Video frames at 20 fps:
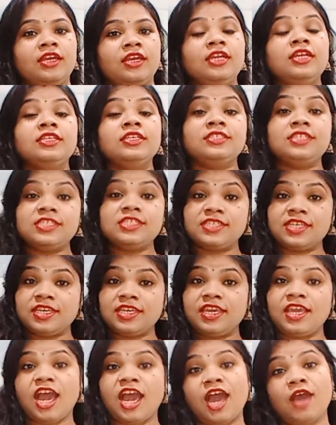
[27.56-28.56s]
जिससे कि
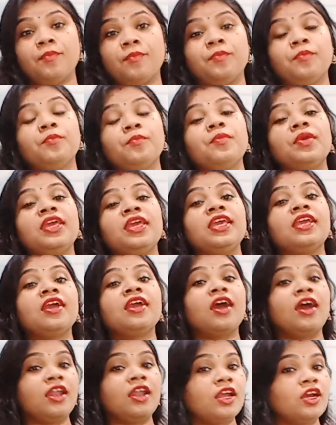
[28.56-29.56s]
आप एक
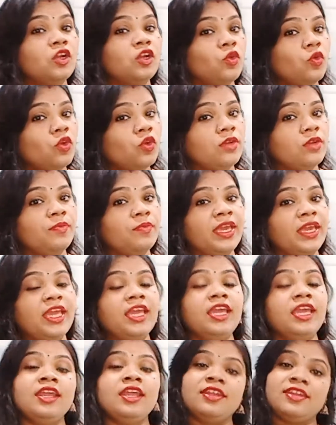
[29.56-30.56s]
अलग लुक में
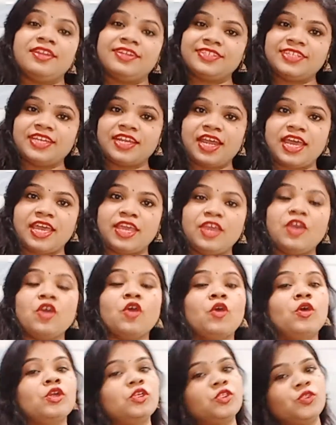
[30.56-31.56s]
नजर आए
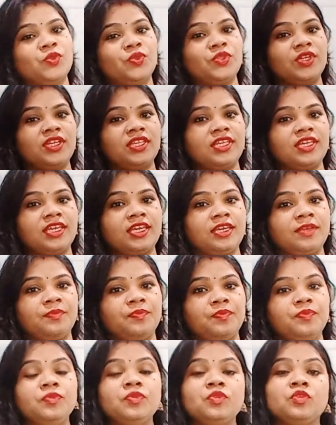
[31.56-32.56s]
और सुंदर दिखे
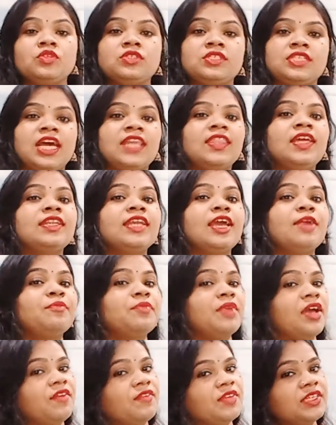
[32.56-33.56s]
तो ज़्यादा टाइम
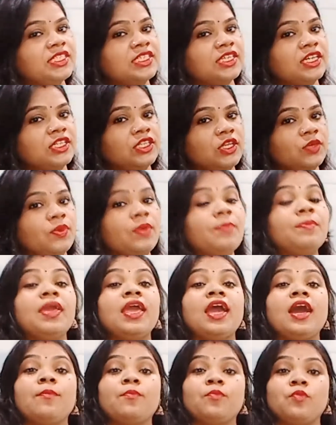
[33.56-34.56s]
ना वेस्ट करते हुए मैं
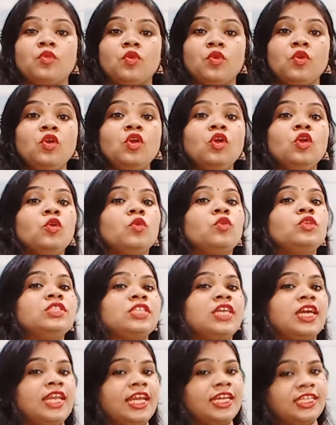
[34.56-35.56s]
आपको कुछ
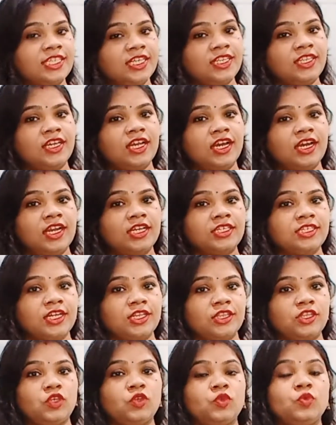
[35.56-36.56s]
कलेक्शन दिखाना
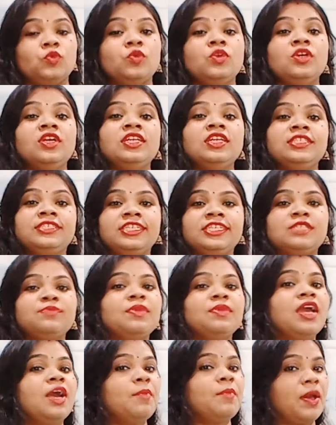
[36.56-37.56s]
चाहती हूँ जिसमें
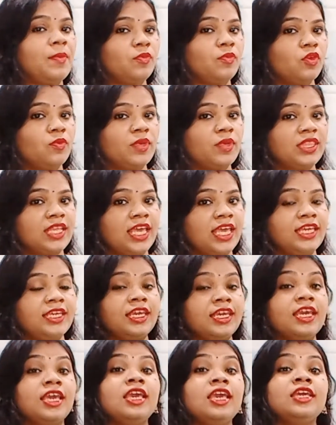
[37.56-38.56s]
हम आपको बताएंगे
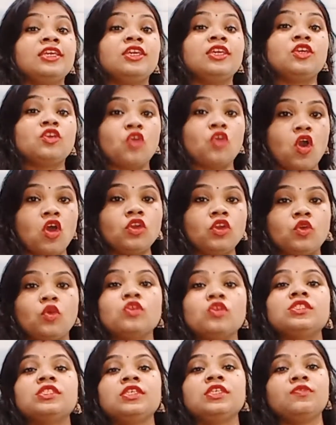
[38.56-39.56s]
कि कौन कौन
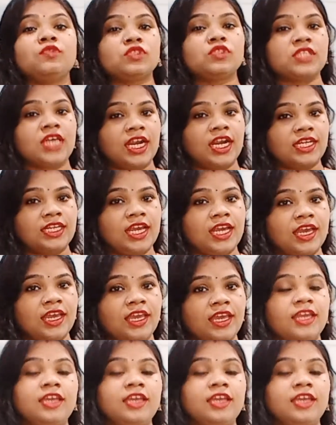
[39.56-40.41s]
सी वो साड़ियाँ हैं